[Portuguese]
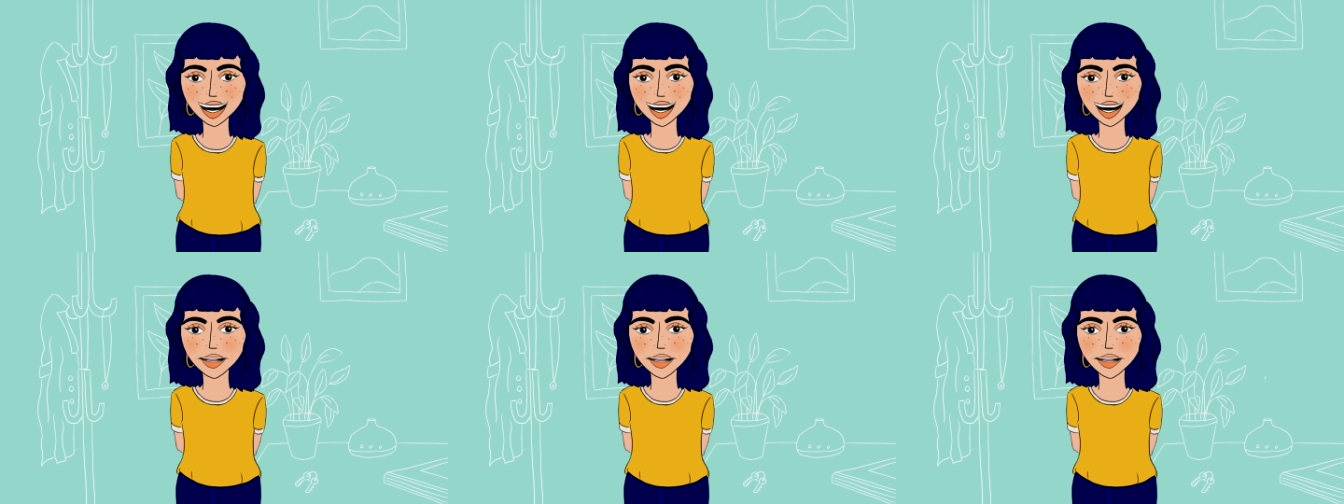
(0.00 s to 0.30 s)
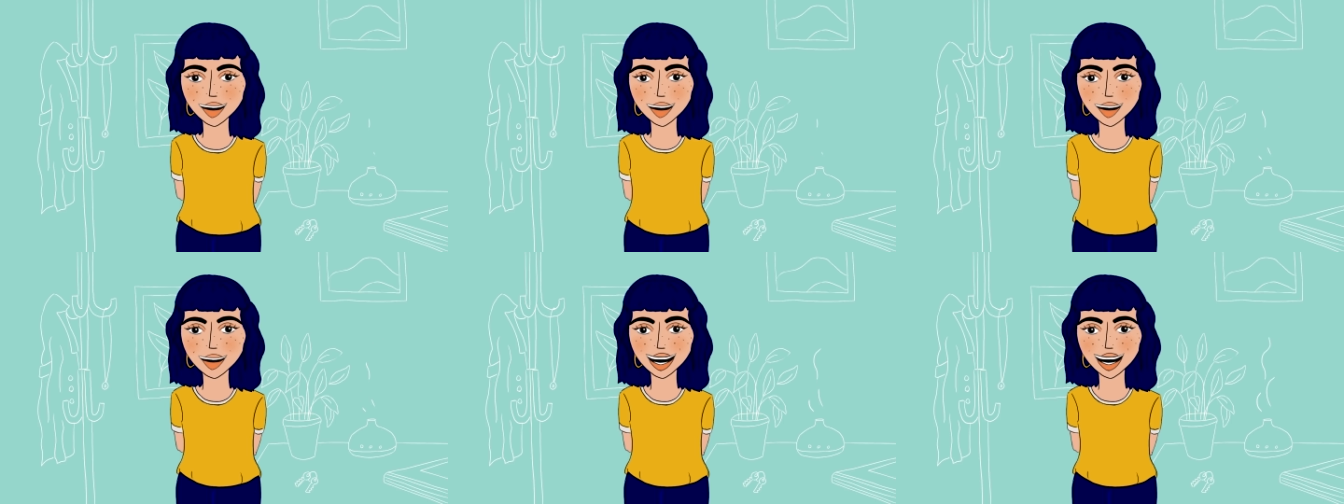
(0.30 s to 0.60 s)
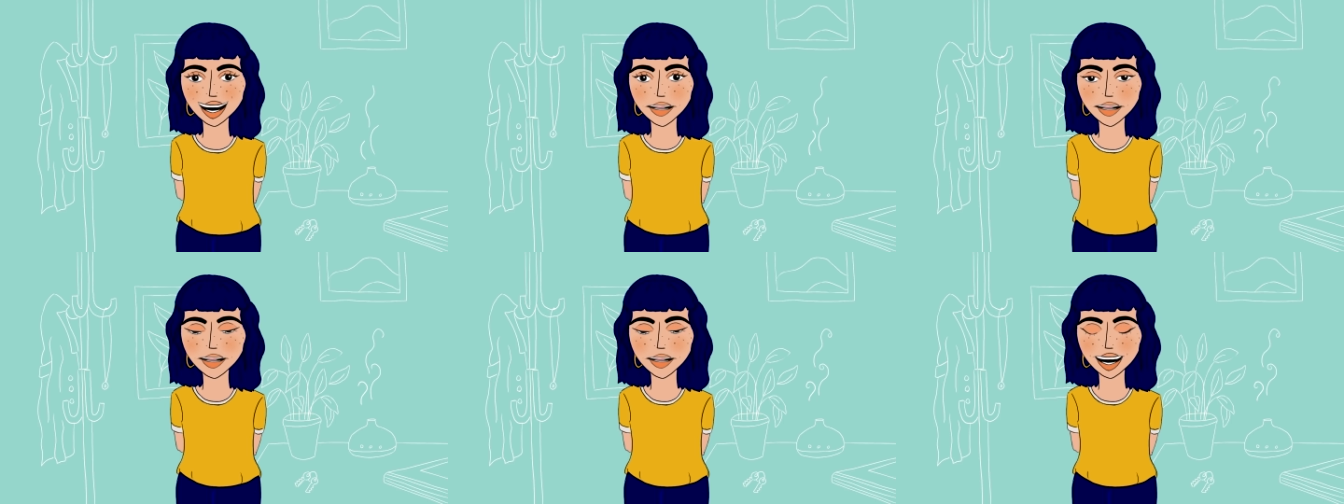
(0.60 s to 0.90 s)
deve
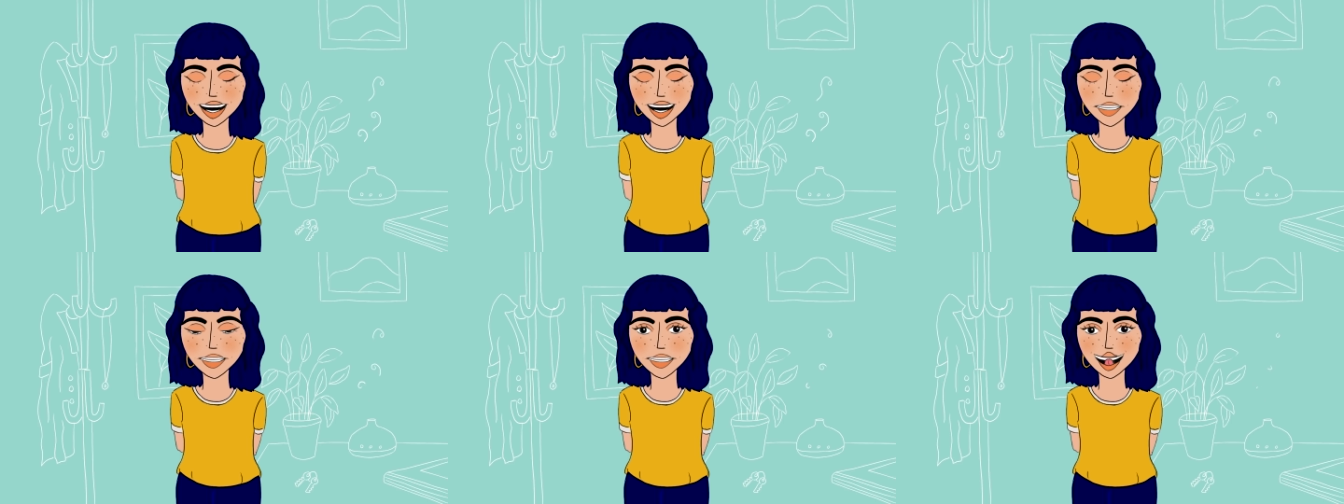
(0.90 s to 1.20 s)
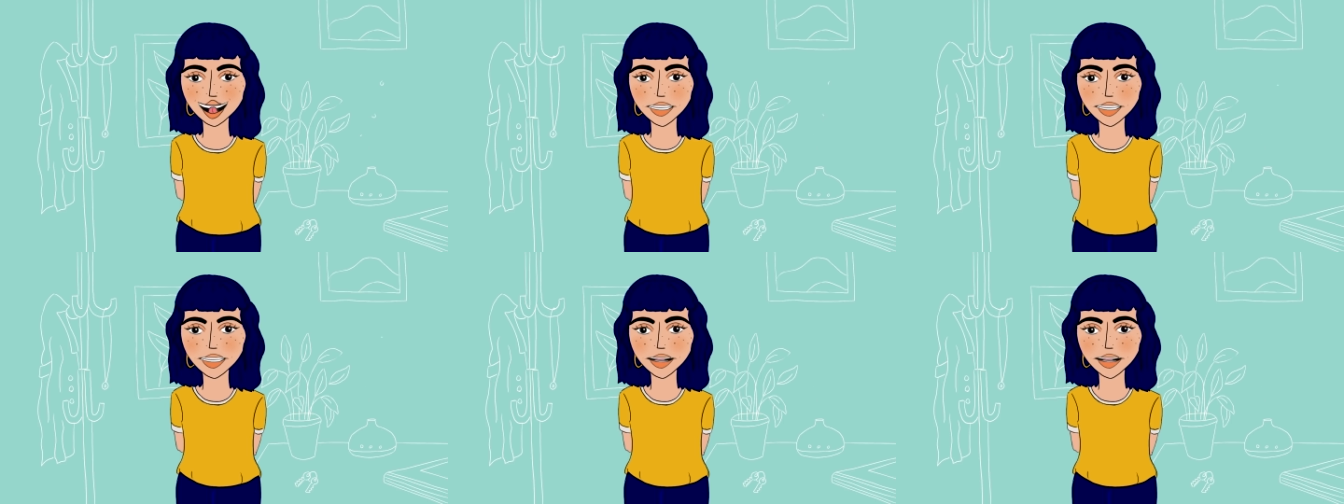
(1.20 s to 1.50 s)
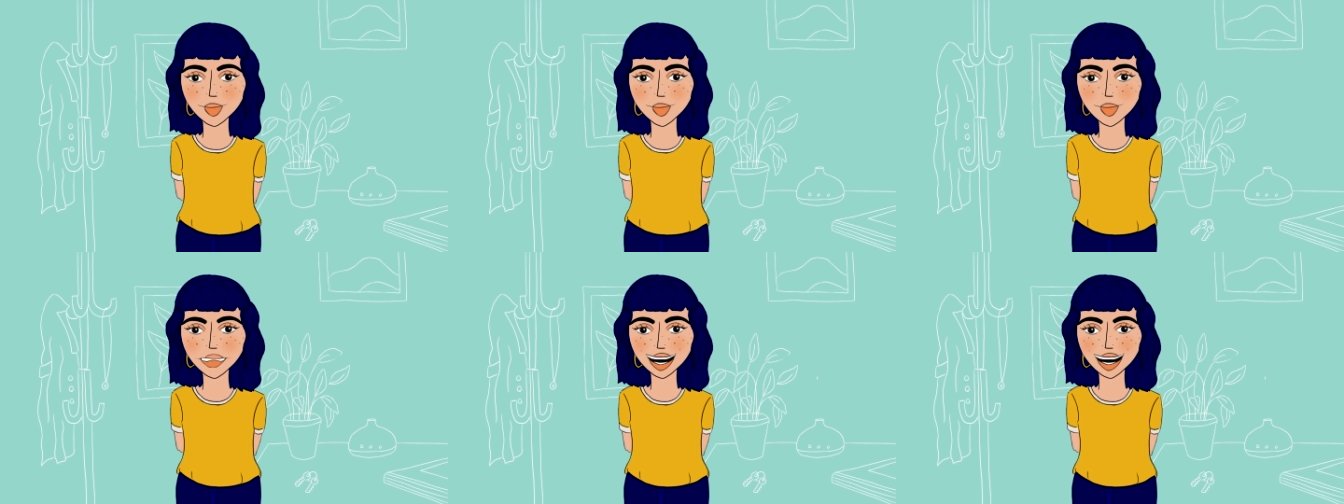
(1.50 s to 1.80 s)
ter, ainda para mais o
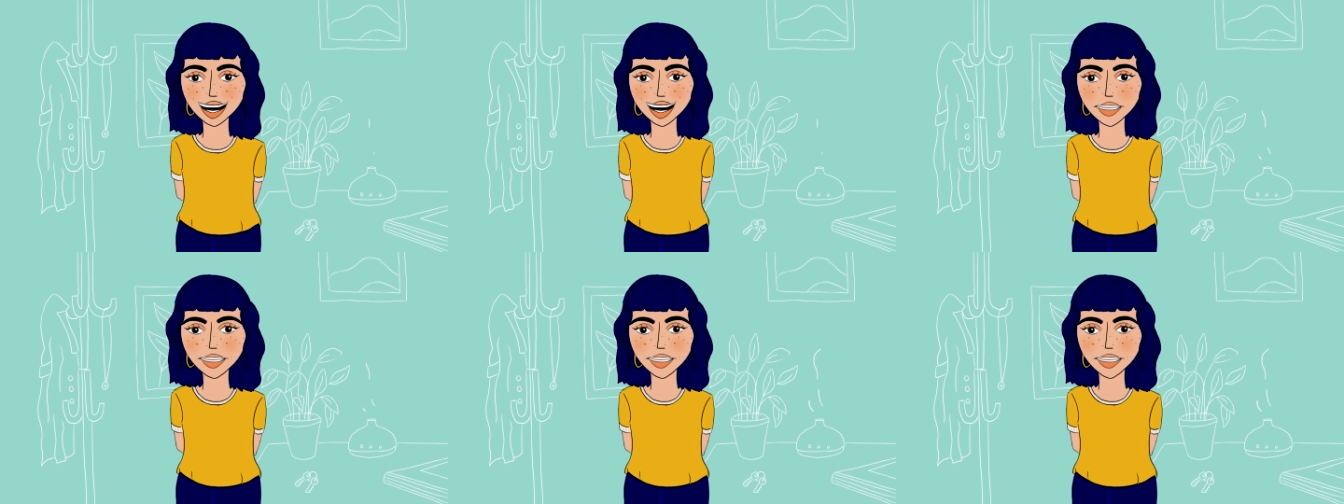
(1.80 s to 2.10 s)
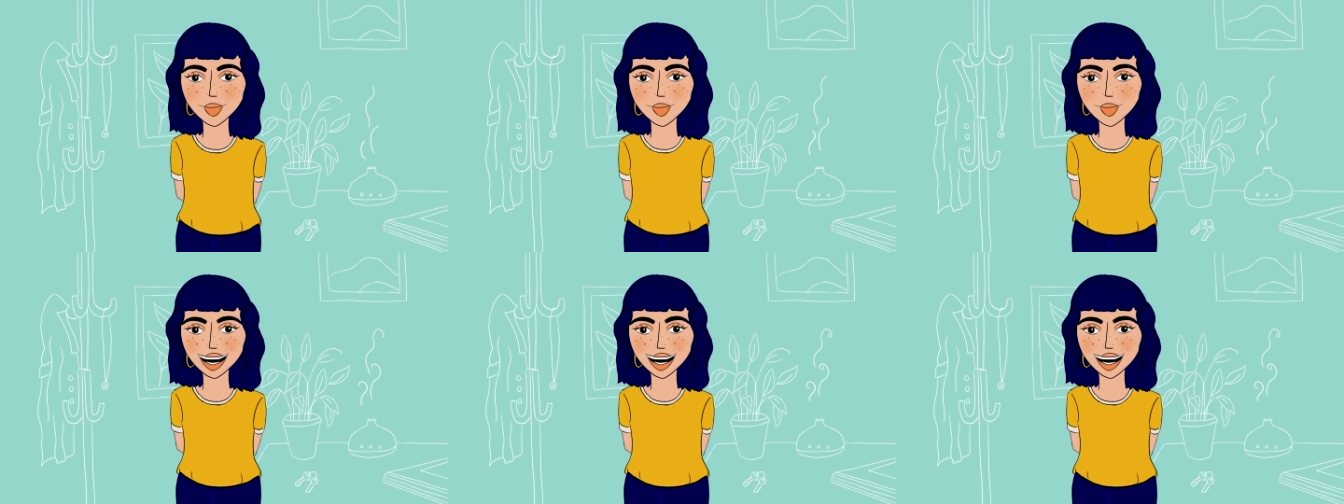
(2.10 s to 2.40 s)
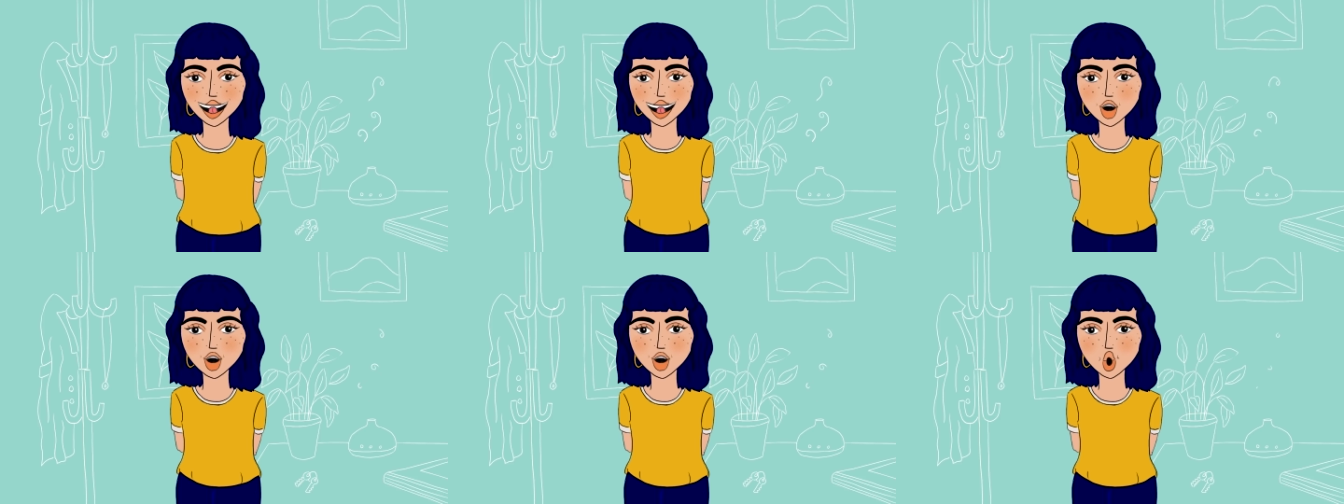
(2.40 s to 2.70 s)
podcast sendo só
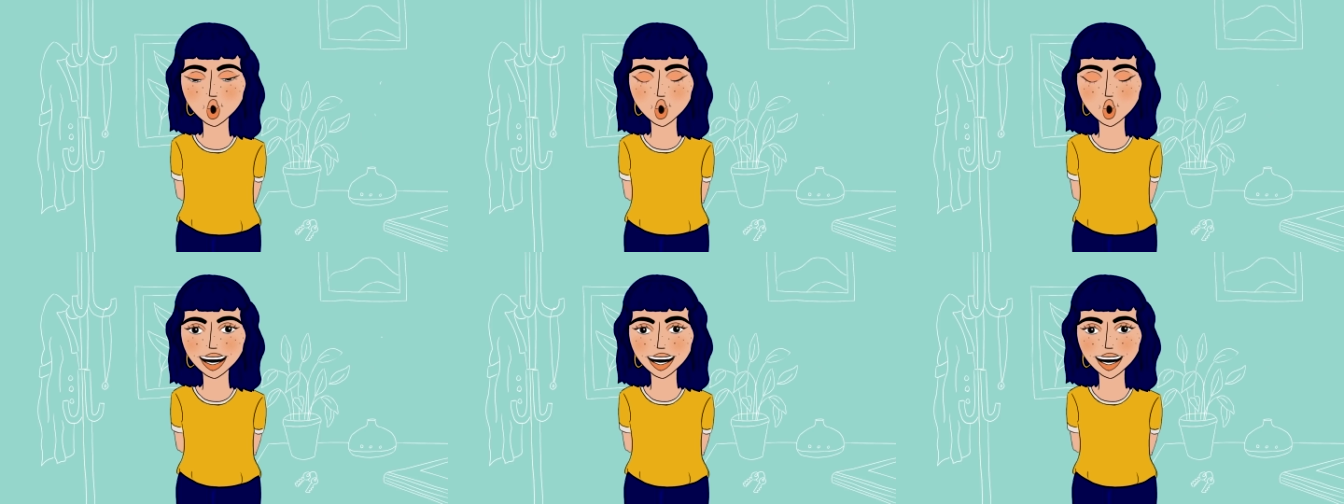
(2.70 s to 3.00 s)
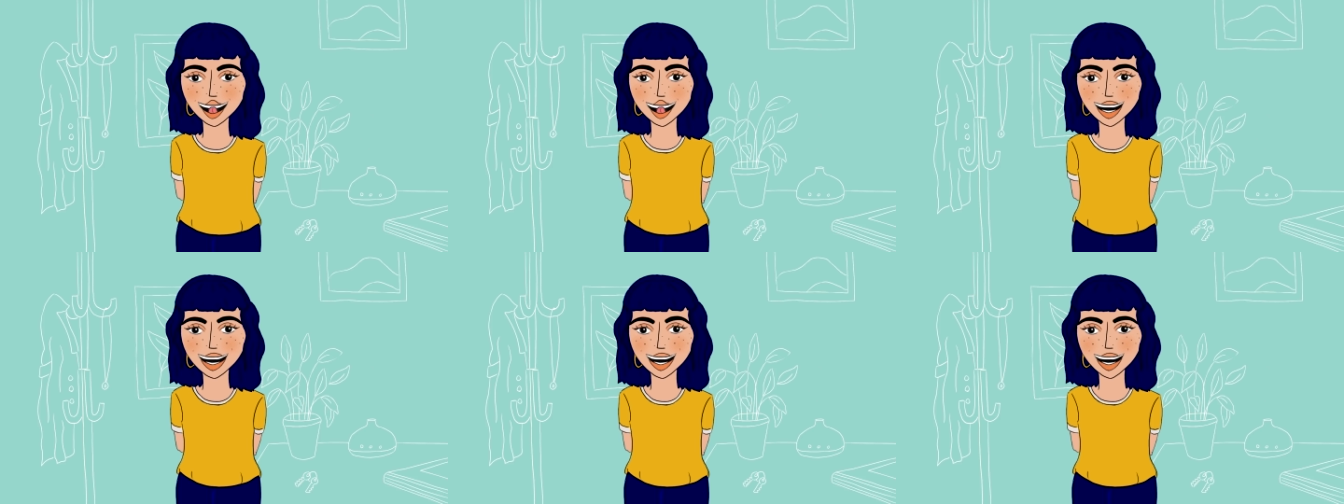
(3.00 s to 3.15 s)
com som,